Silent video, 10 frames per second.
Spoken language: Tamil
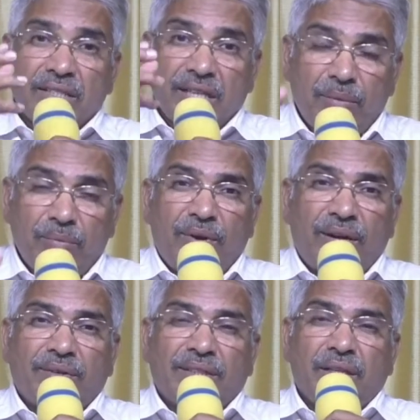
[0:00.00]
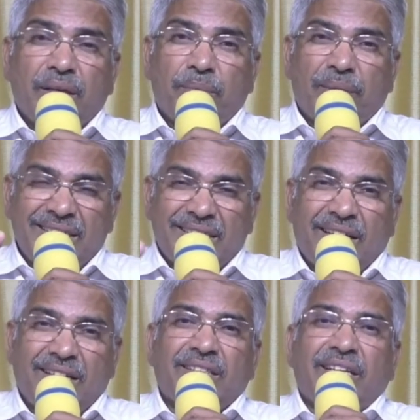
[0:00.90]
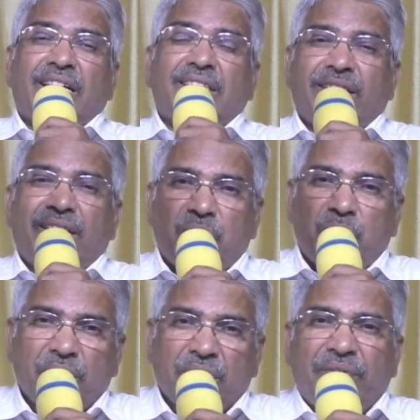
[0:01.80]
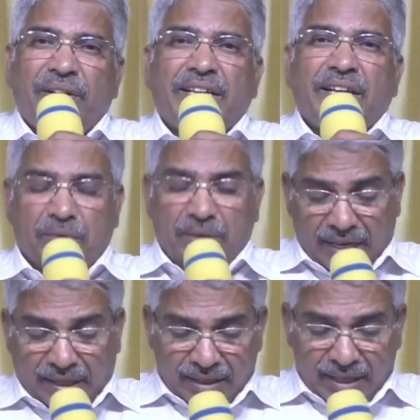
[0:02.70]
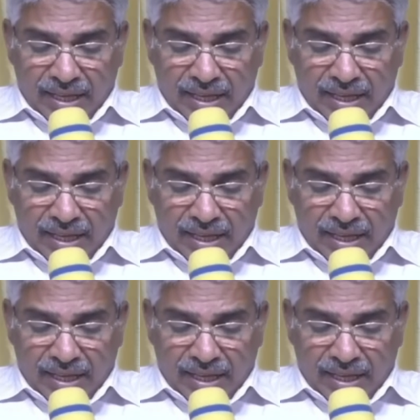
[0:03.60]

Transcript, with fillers: சாமுவேல் வந்து பலி செலுத்தி கத்தரை நோக்கி வேண்டி கொண்டான்